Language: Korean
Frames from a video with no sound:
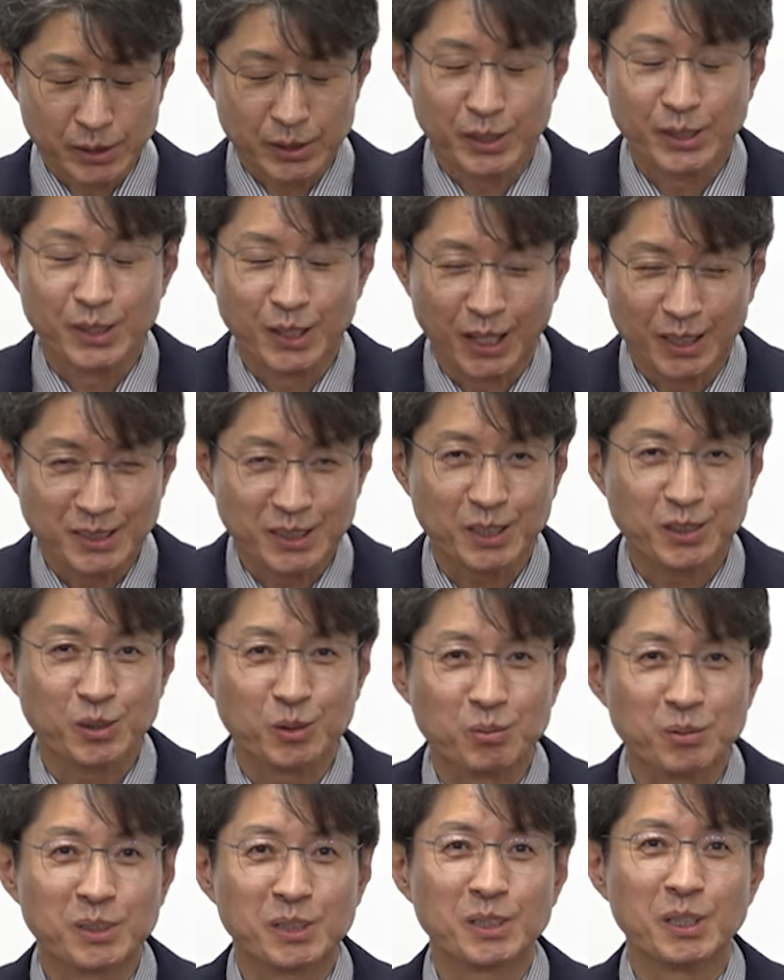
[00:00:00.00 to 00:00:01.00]
예, 아 제가
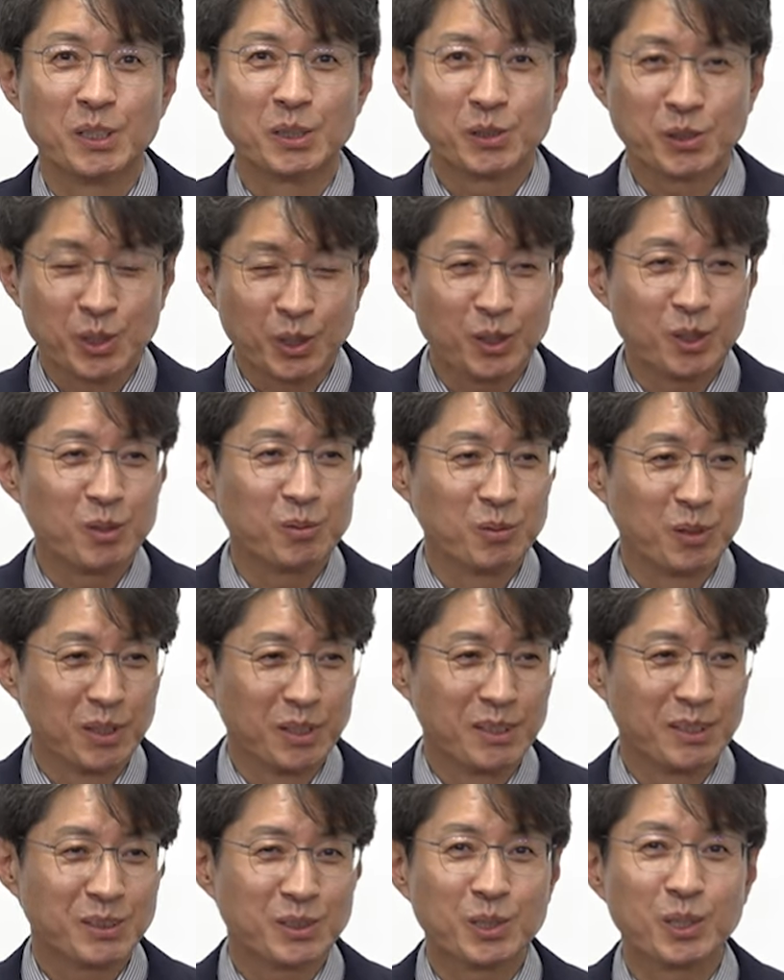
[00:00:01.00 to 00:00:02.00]
좀 예. 처음
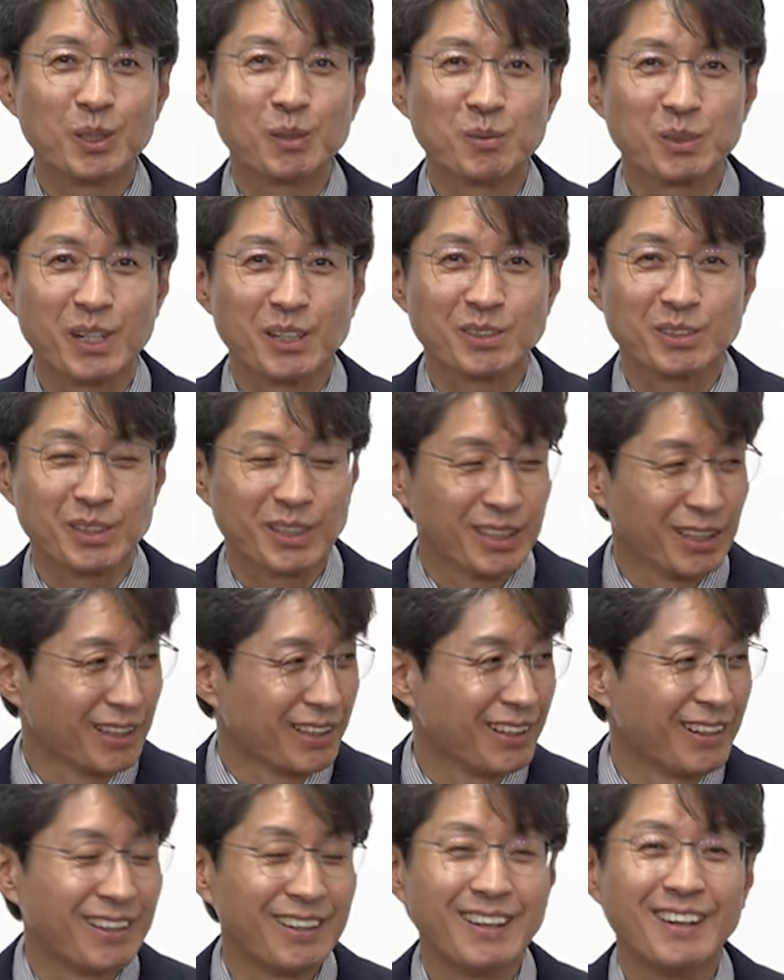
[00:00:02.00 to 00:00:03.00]
예. 처음이라서
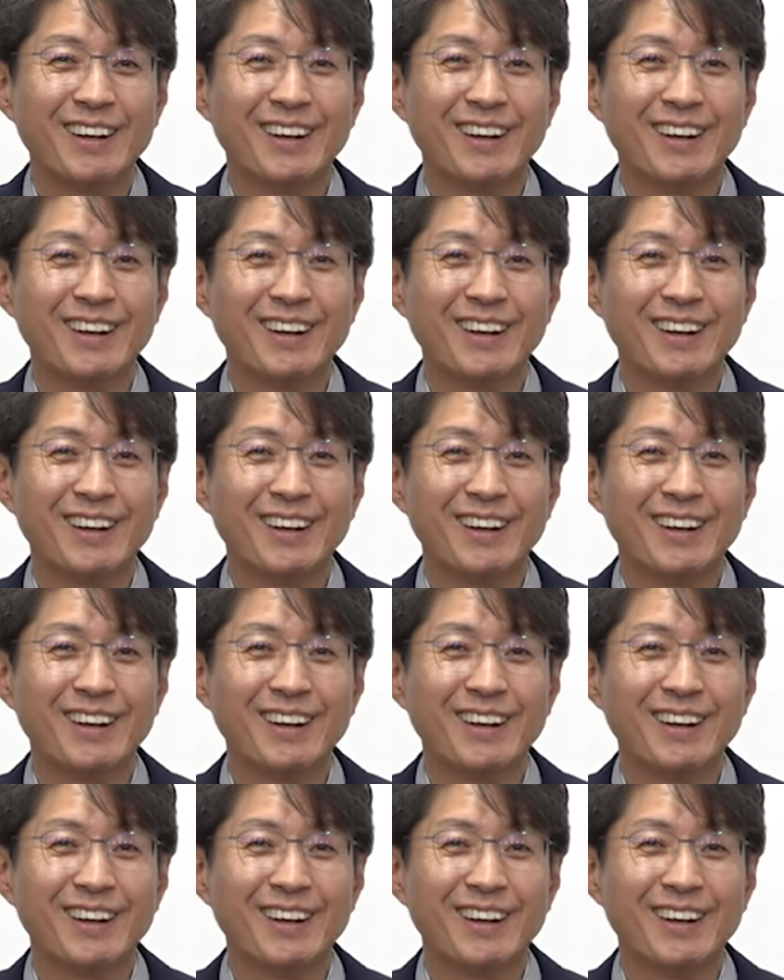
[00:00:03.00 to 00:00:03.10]
예.